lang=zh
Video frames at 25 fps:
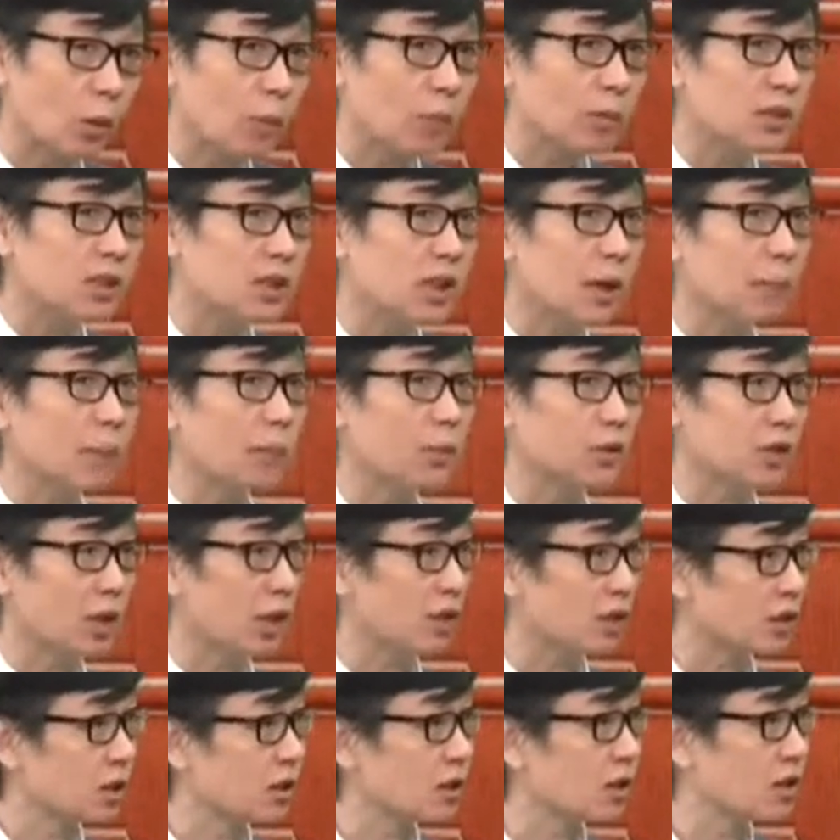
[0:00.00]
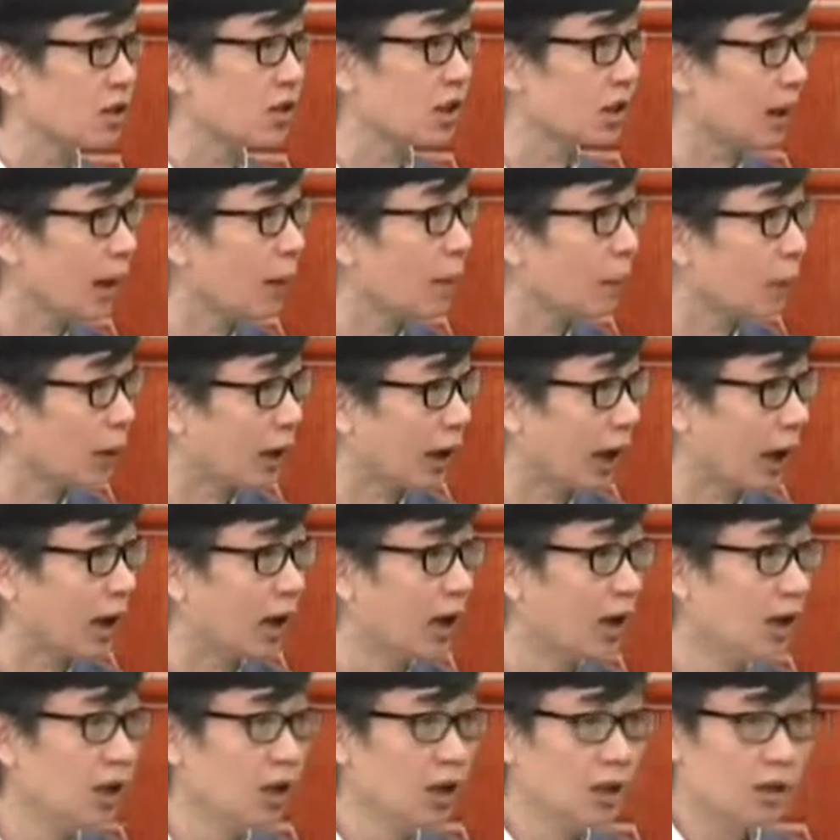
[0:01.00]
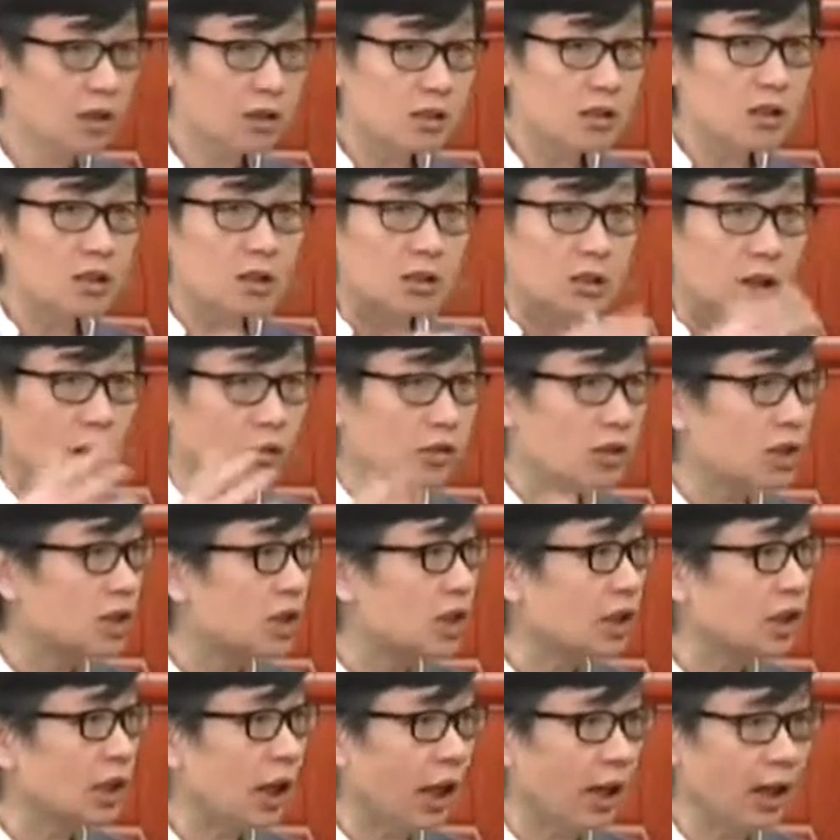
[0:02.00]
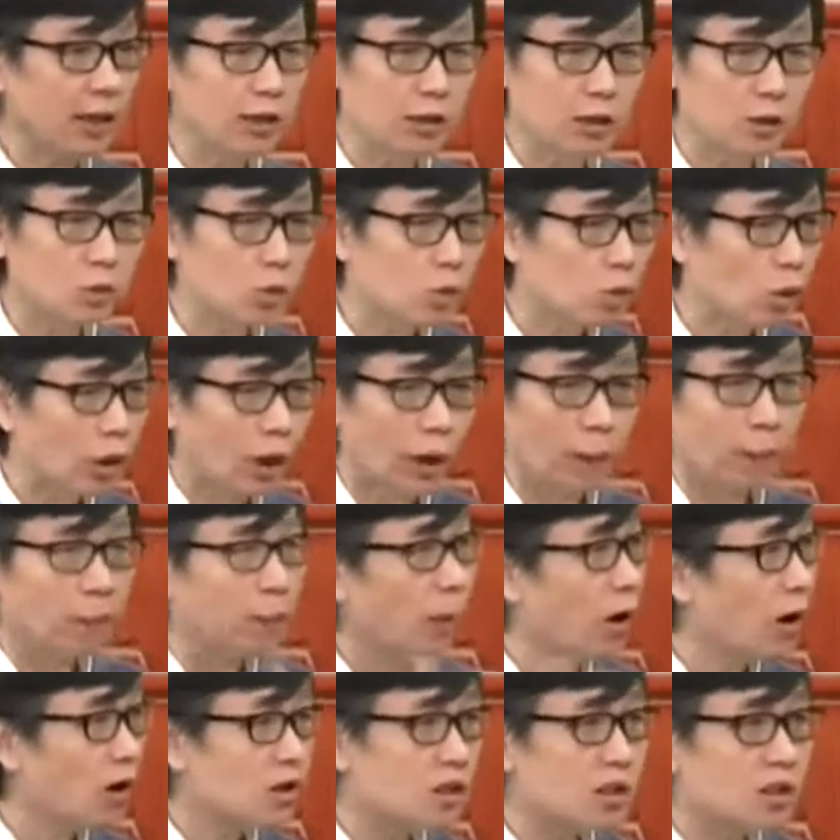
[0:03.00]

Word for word: 我们先不讲政治性该不该，至少那些台你全部